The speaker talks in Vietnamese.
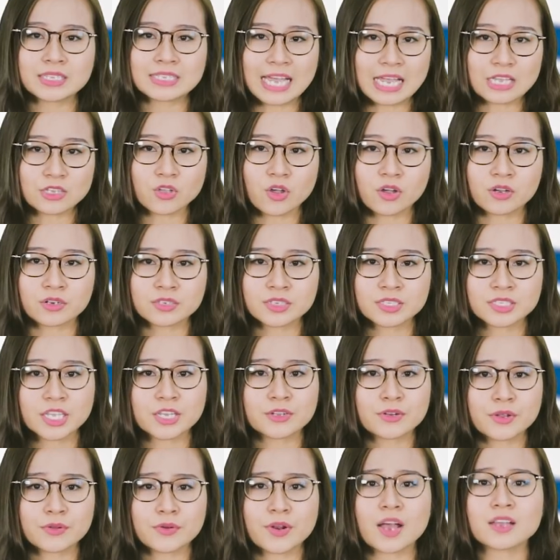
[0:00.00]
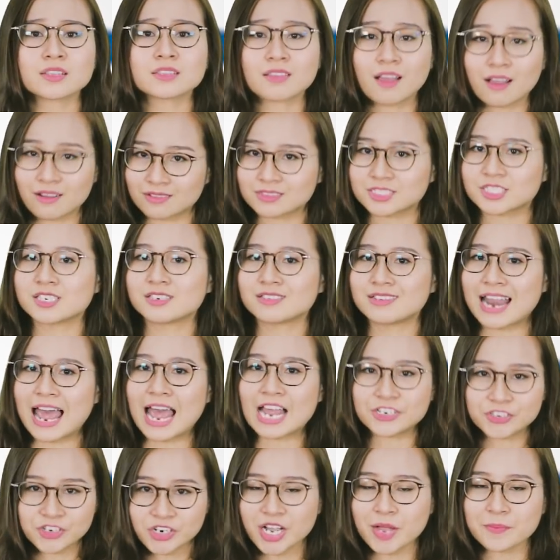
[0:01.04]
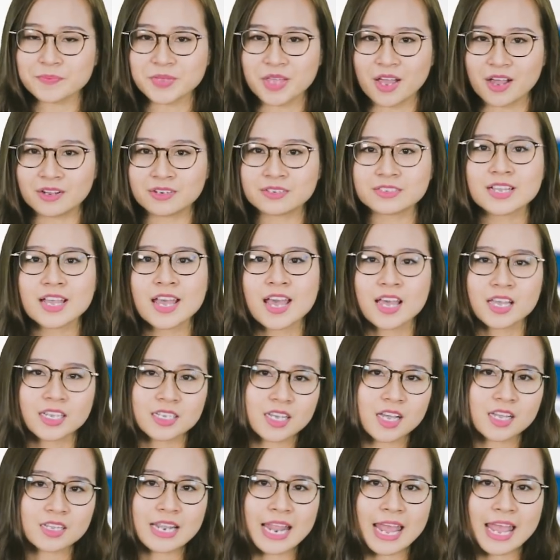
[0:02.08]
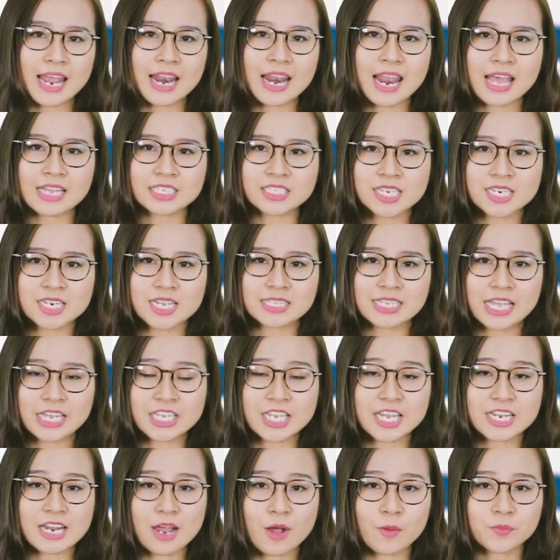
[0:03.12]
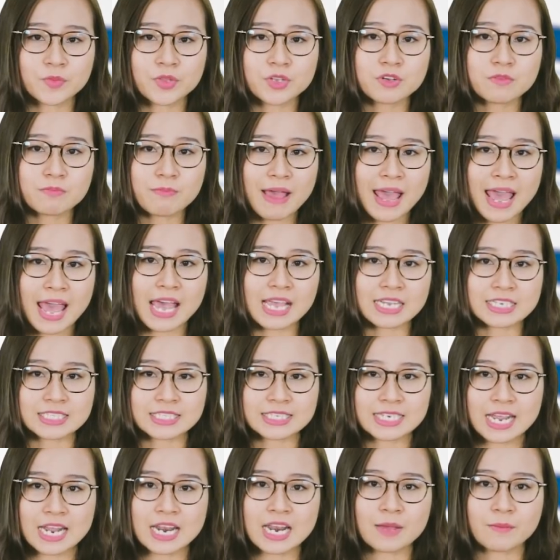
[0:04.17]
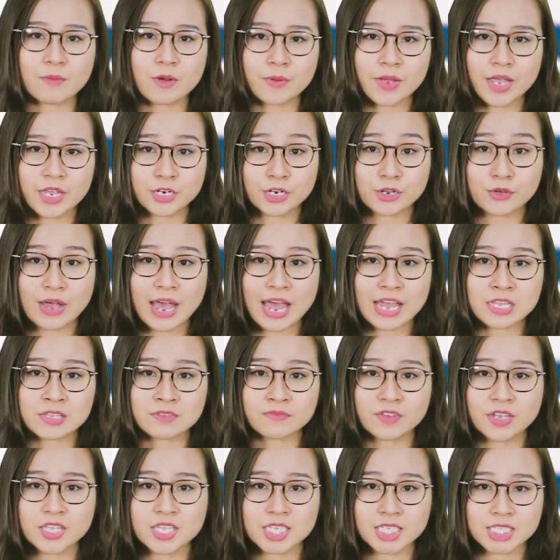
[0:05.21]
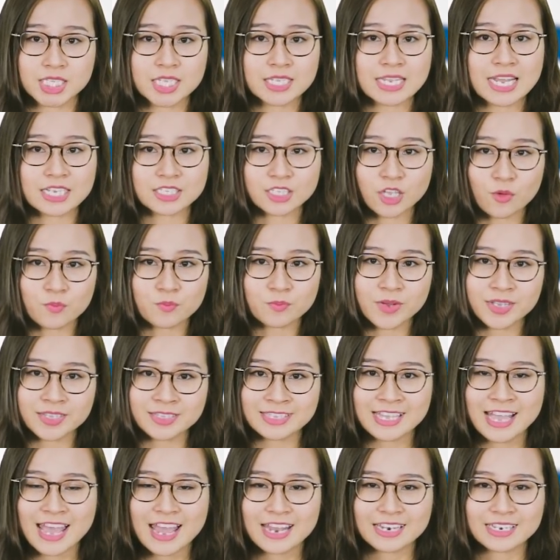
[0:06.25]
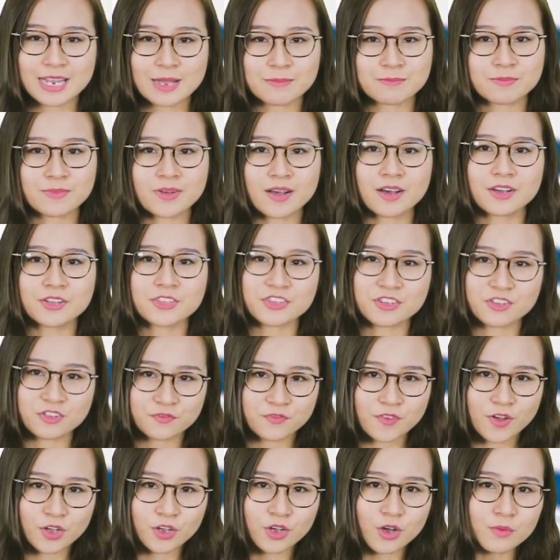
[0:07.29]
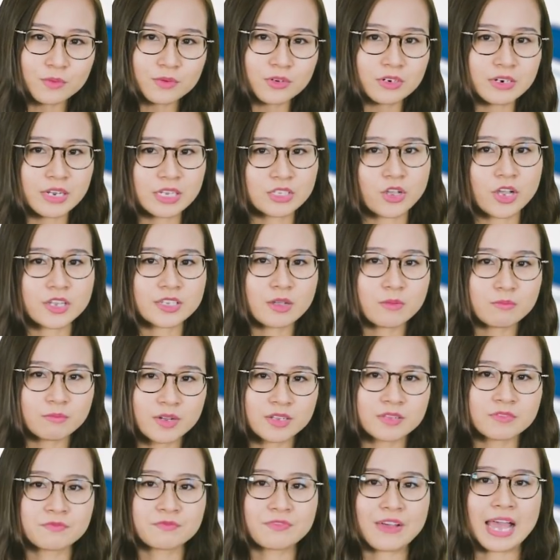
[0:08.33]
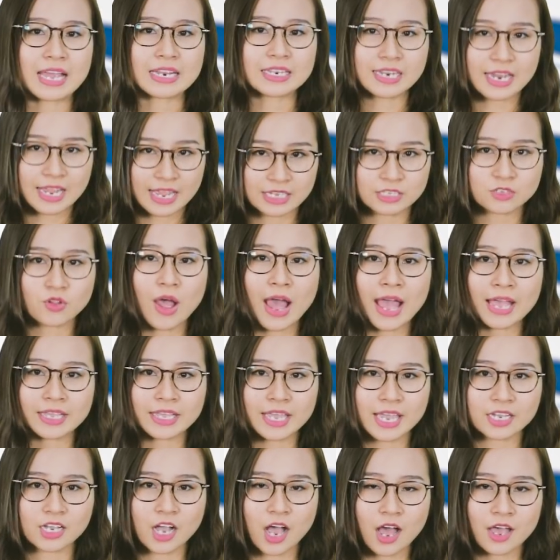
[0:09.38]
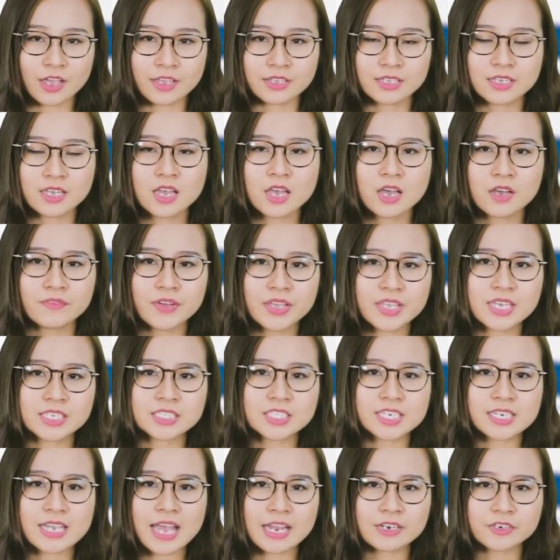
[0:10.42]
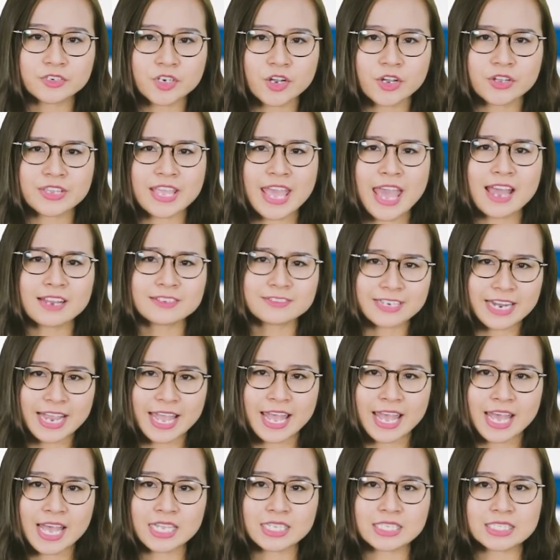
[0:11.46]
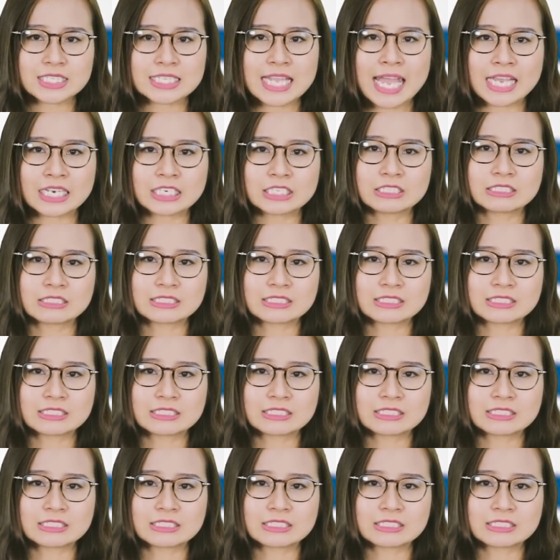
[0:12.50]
pin cả tuần, thì điều đó thật sự là rất hấp dẫn. Có lẽ là trên nền tảng di động thứ ba sẽ là một hệ điều hành với những tính năng thông minh nằm ở giữa phân khúc của điện thoại thông minh và điện thoại nghe gọi. Với những chiếc Android giá rẻ đang